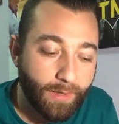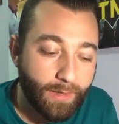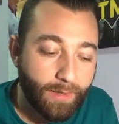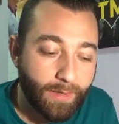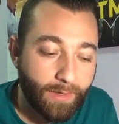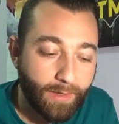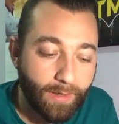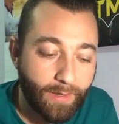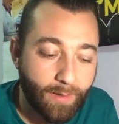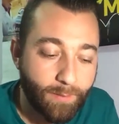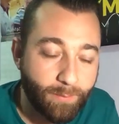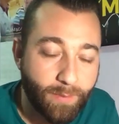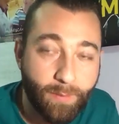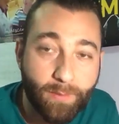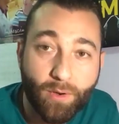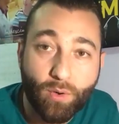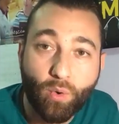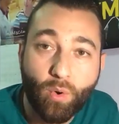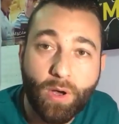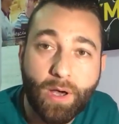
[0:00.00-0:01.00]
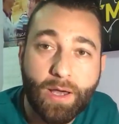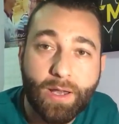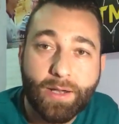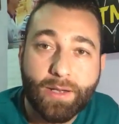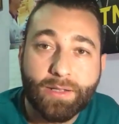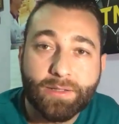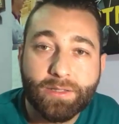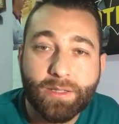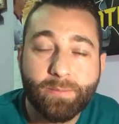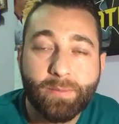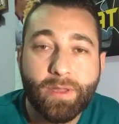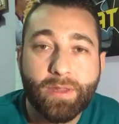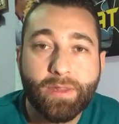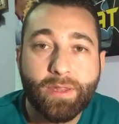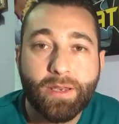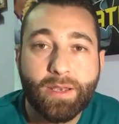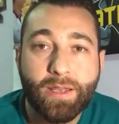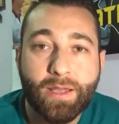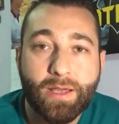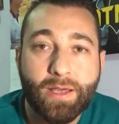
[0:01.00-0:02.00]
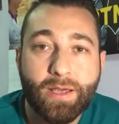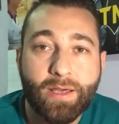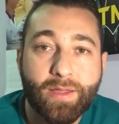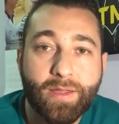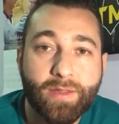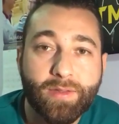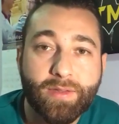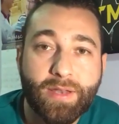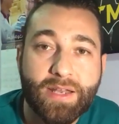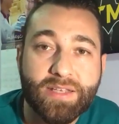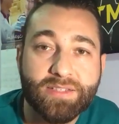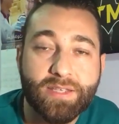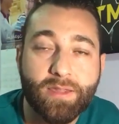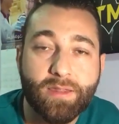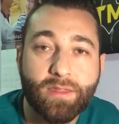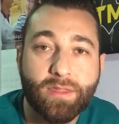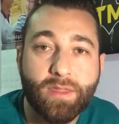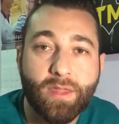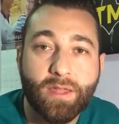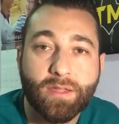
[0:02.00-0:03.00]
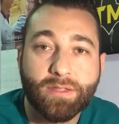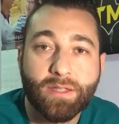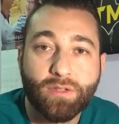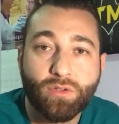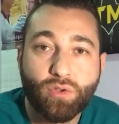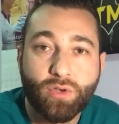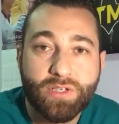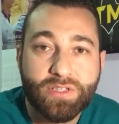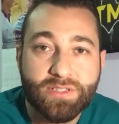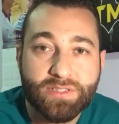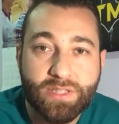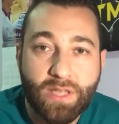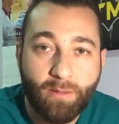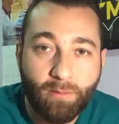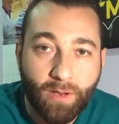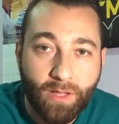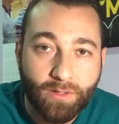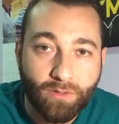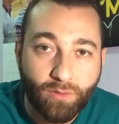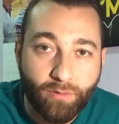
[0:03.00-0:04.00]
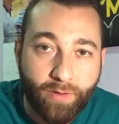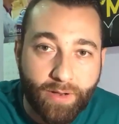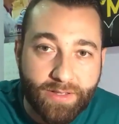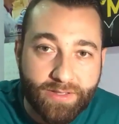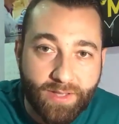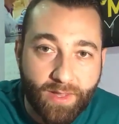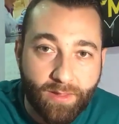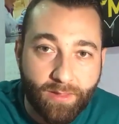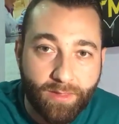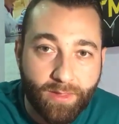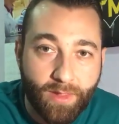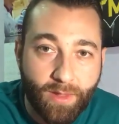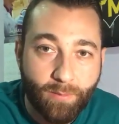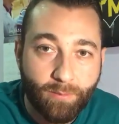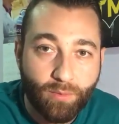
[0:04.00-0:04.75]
Eh, en primer lugar, el tema de la, esencia, tanto que se está hablando de la esencia.